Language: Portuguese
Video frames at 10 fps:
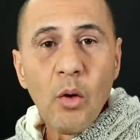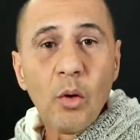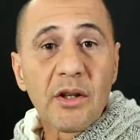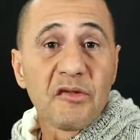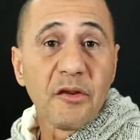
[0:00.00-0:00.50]

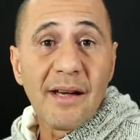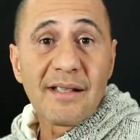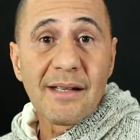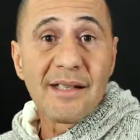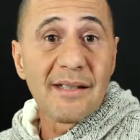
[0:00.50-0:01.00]
o que
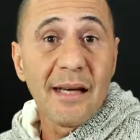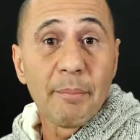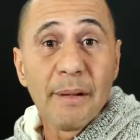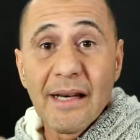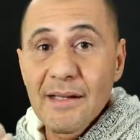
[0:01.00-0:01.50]
faz ele ser
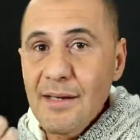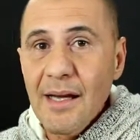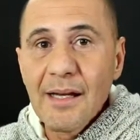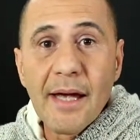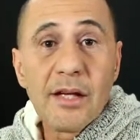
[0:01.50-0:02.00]
apenas
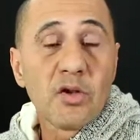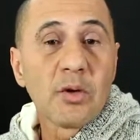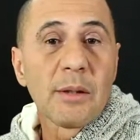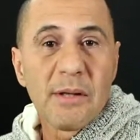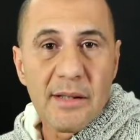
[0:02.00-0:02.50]
ele, é isso
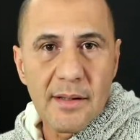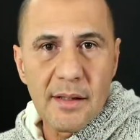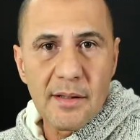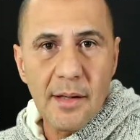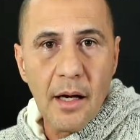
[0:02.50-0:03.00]
que
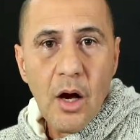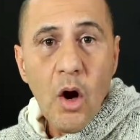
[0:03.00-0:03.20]
precisa.